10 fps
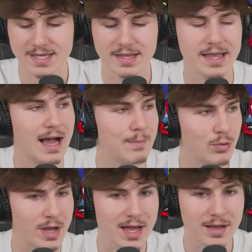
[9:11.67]
était un
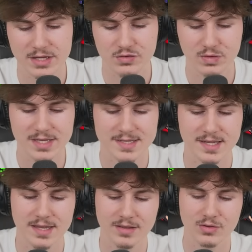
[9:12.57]
peu rare, je voulais
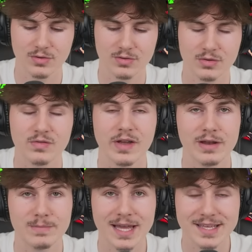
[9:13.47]
essayer de, te faire
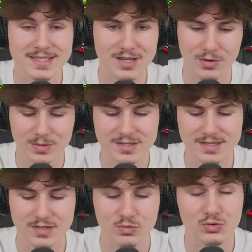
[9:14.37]
une blague et dire en mode
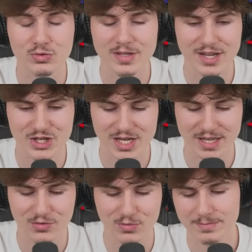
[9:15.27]
qu'il coûte ultra cher
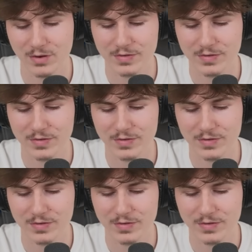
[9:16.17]
et tout. En fait,